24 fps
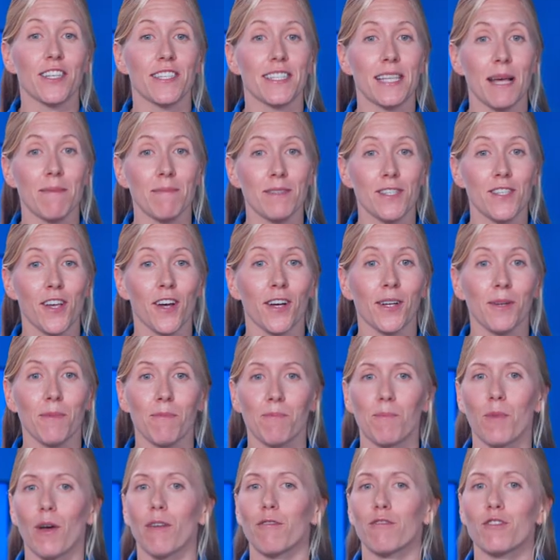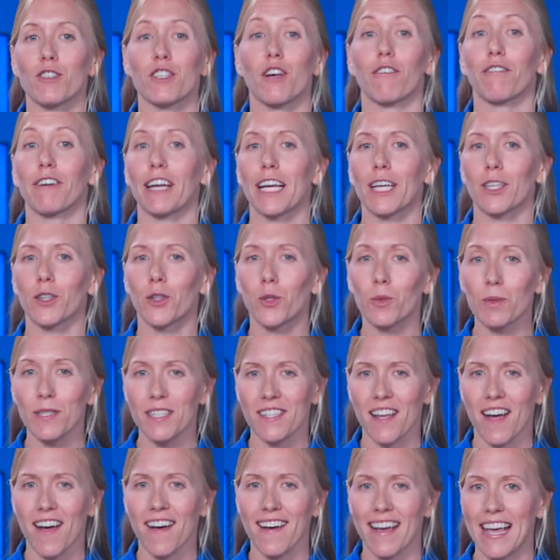de Samsung peuvent vous offrir tout
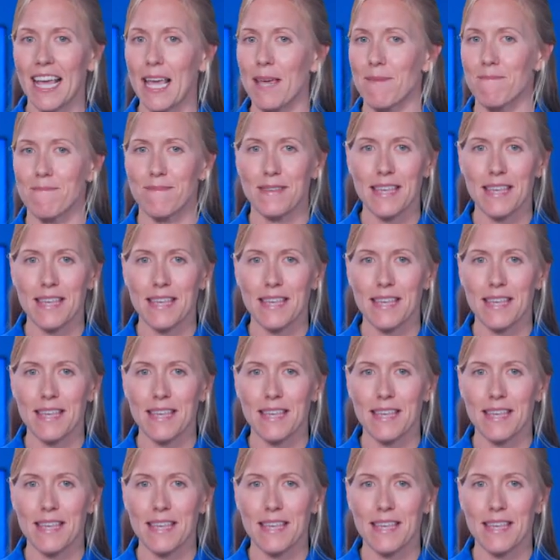ça et